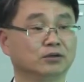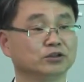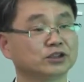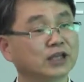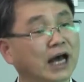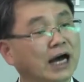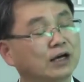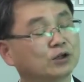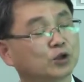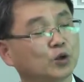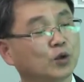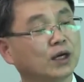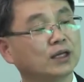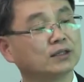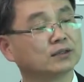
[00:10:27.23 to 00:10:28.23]
그리고 사흘
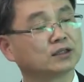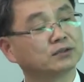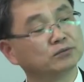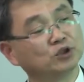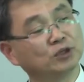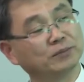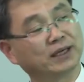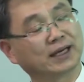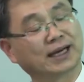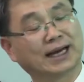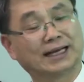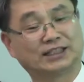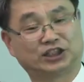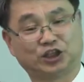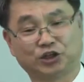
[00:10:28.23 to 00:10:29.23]
동안 그 무덤에
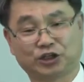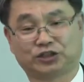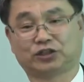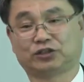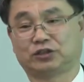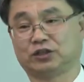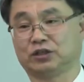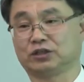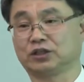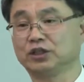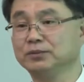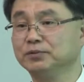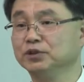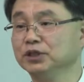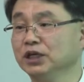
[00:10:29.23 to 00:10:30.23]
갇혀 계셨던
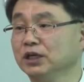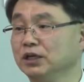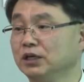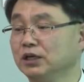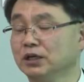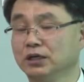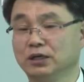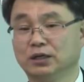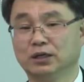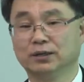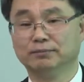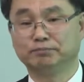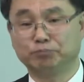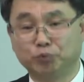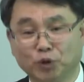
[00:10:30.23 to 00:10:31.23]
그분이
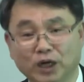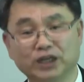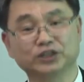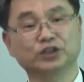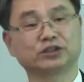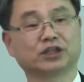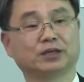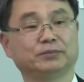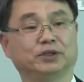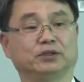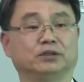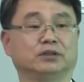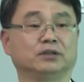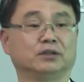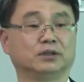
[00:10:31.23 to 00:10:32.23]

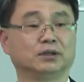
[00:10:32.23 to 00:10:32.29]
부활하셨다면